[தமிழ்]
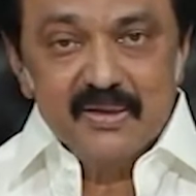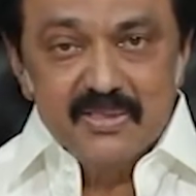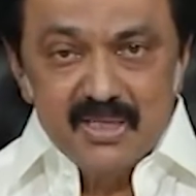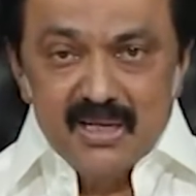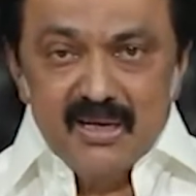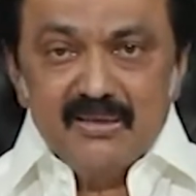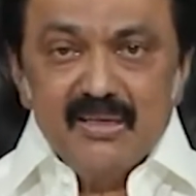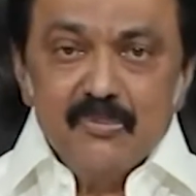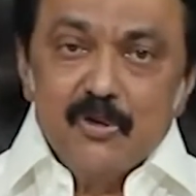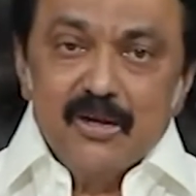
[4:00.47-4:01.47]
சில
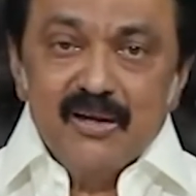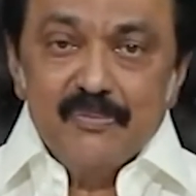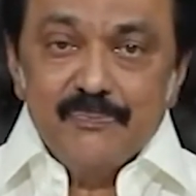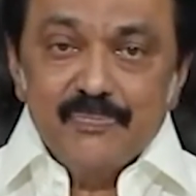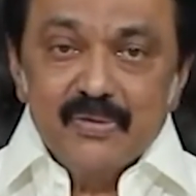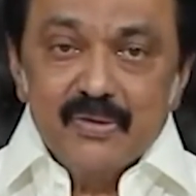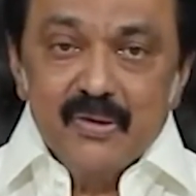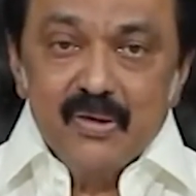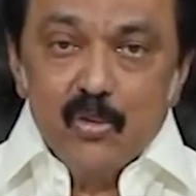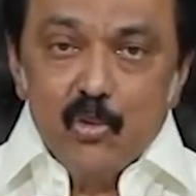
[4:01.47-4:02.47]
நாட்கள் முன்னால்
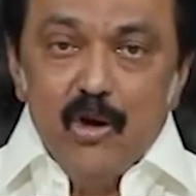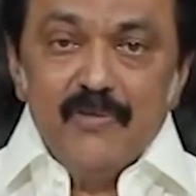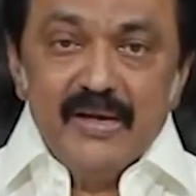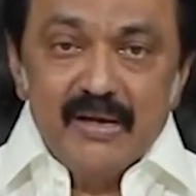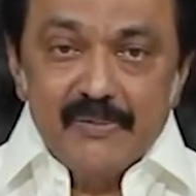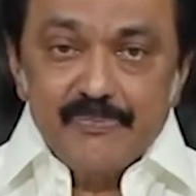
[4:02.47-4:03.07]
கோவையில்